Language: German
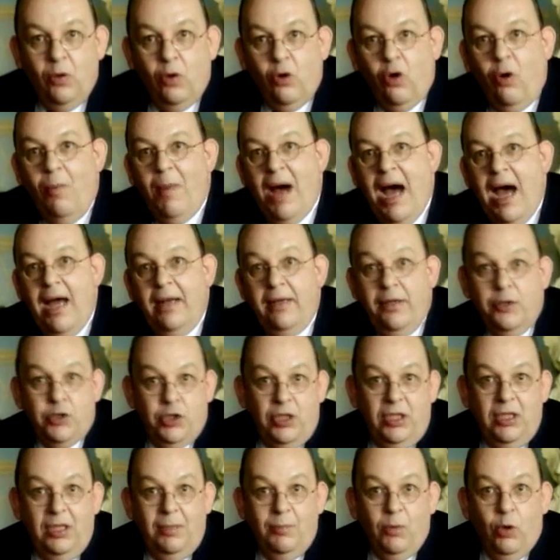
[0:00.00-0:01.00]
Roman,
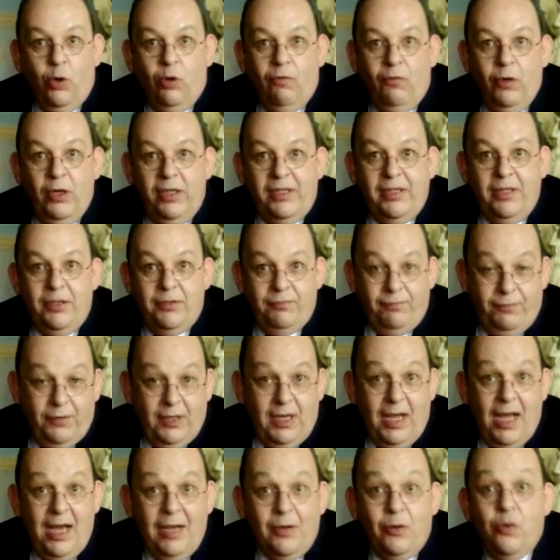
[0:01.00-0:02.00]
erschienen im Rowold
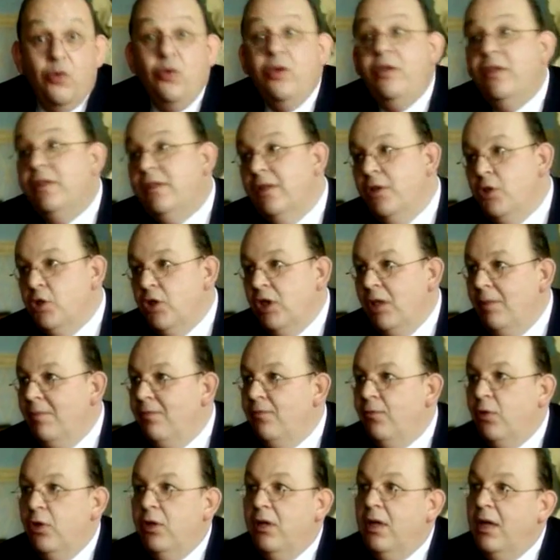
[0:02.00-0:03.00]
Verlag und geschrieben
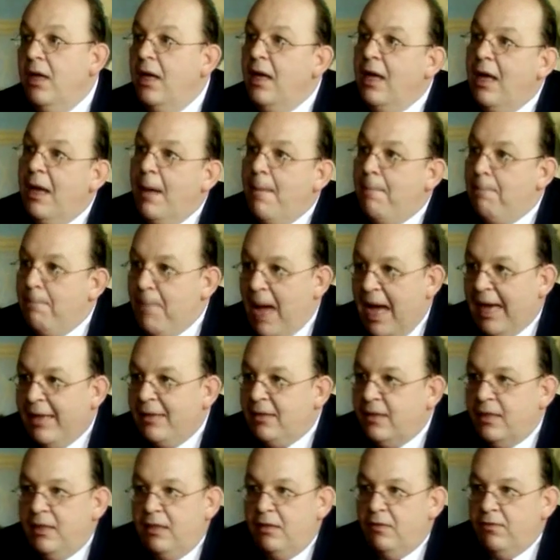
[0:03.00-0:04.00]
von
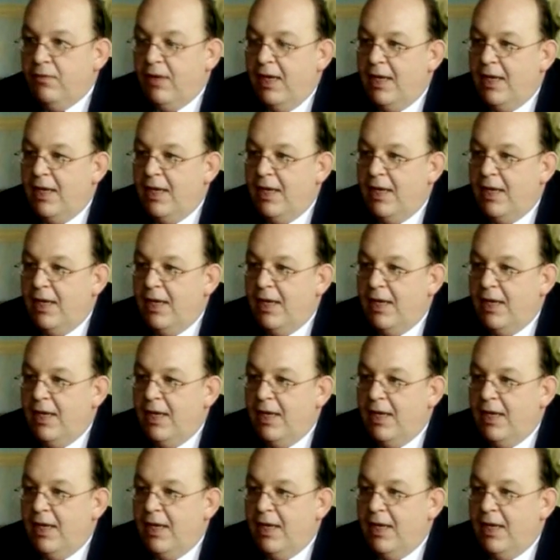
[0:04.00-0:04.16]
Martin